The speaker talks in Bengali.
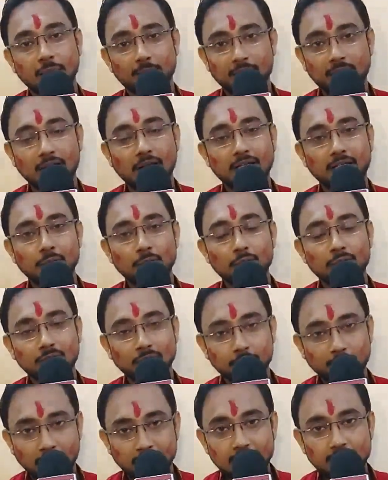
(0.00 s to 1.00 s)
আমরা কাটিয়ে
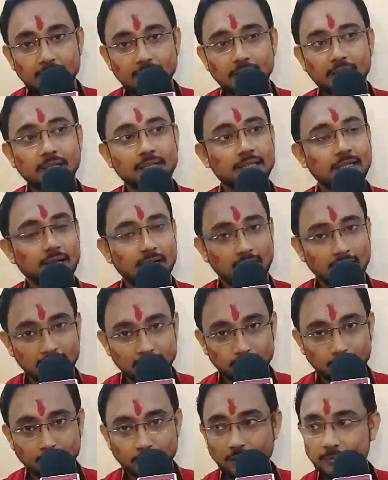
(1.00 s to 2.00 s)
উঠতে পারি নীলার
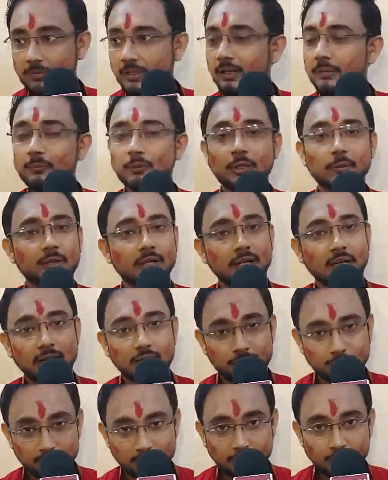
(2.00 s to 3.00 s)
হাত ধরে বা পরিবারের
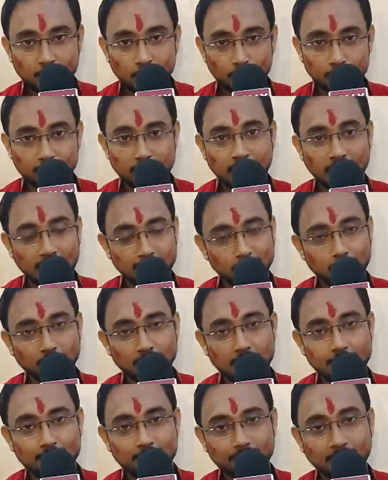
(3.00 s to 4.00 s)
আর বড়দের হাত
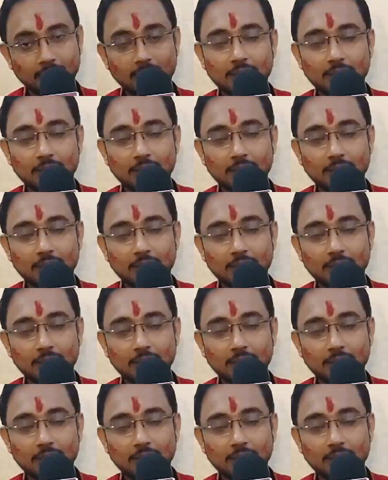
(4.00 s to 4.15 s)
ধরে